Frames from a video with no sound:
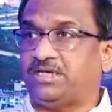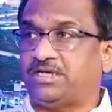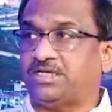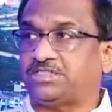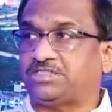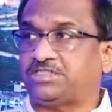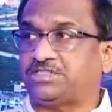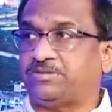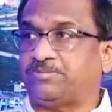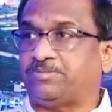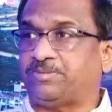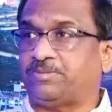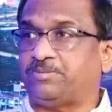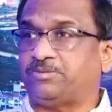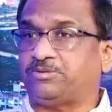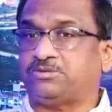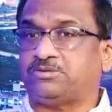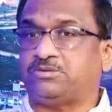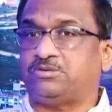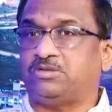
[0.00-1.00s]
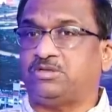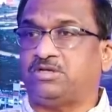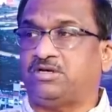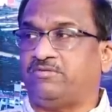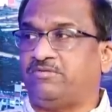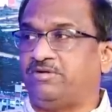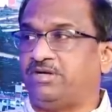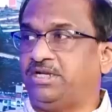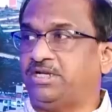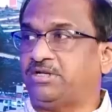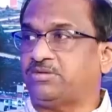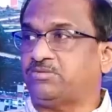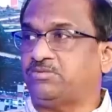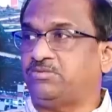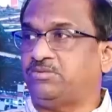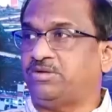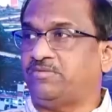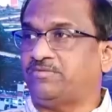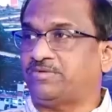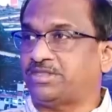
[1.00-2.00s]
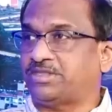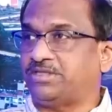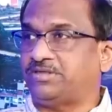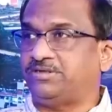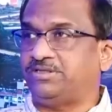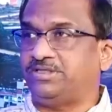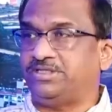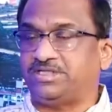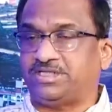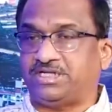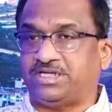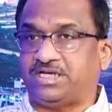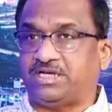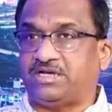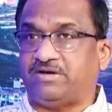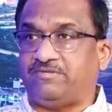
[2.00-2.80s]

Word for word: రాష్ట్ర ప్రభుత్వంలో గవర్నర్ కూడా వస్తాడు ఎందుకంటే